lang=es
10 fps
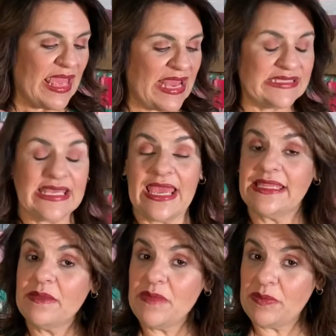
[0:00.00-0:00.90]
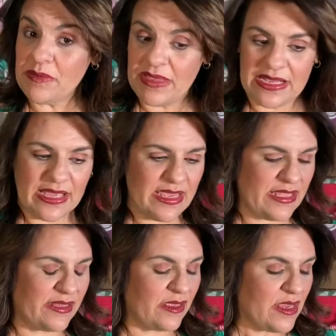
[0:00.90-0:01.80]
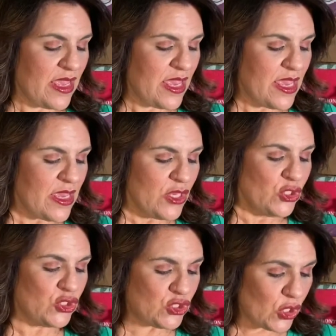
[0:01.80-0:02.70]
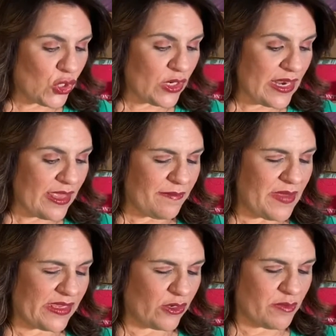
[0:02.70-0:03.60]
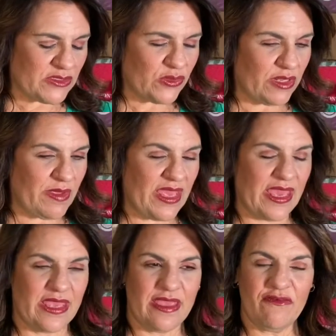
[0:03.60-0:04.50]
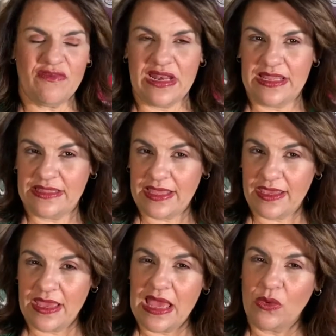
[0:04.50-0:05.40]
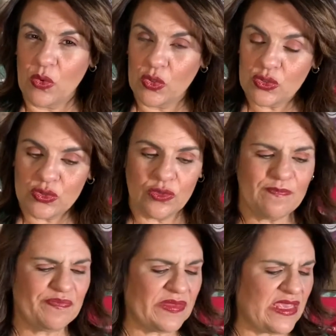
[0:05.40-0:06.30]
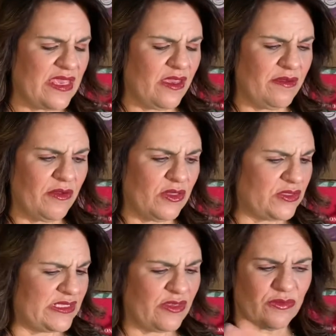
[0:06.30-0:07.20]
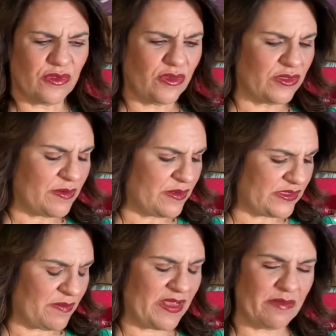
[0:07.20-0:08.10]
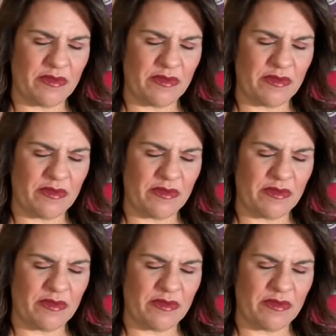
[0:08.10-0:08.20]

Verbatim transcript: Así que esta es mi primera cajita. Yo la, me creo que me suscribí en ella a finales de agosto y los hace unas semanas me